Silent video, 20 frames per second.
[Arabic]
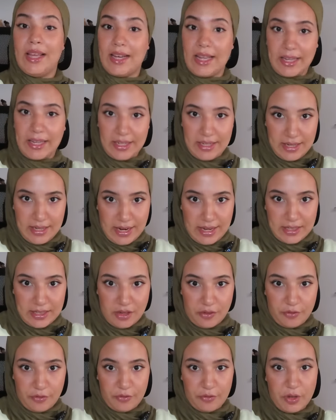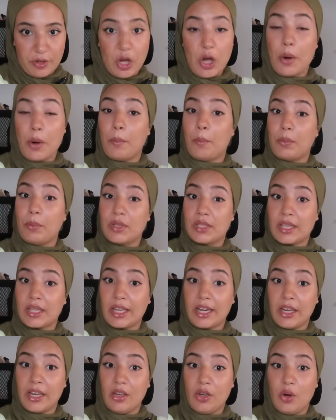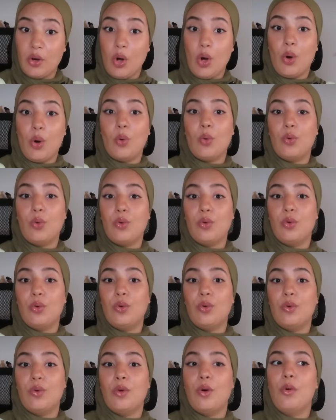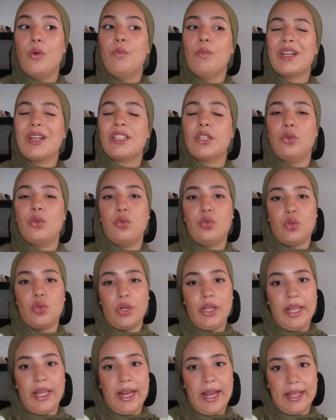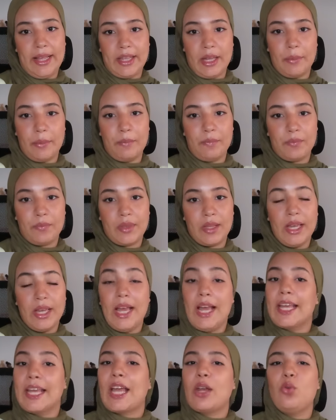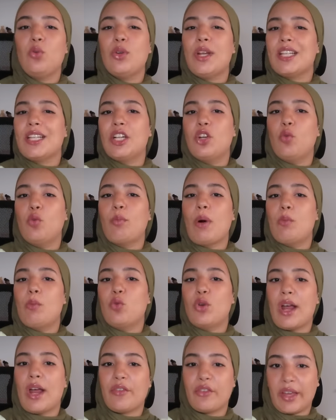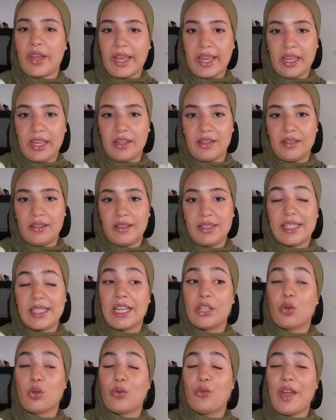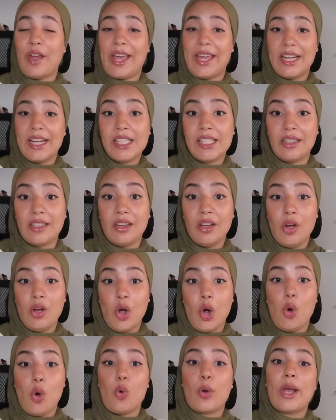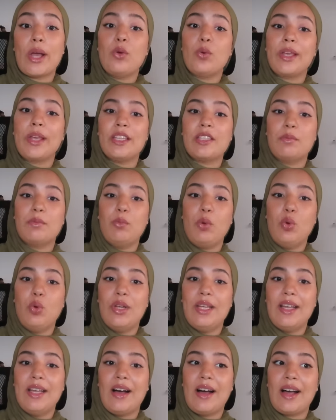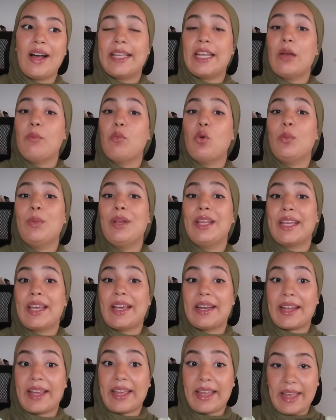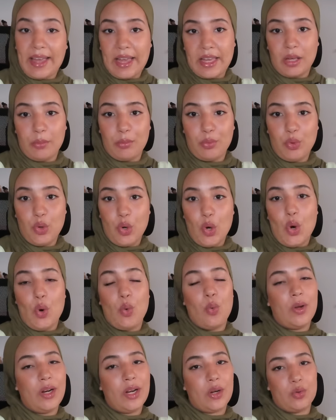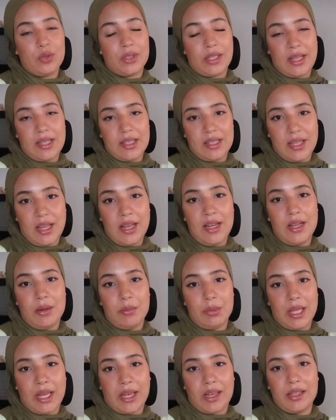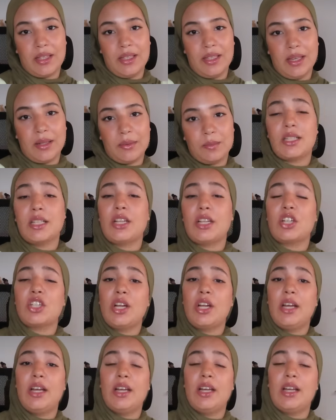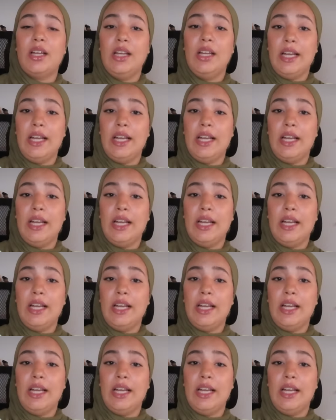لكن للاسف من صغري وهما تيدوزوا عليا العذاب كانوا ناس اللي هما منافقين تيهضروا في عائلتي وكانوا كيسمعوا ليا كلامهم اللي كان خايب وانا كنت كنتالم داخليا تنرجع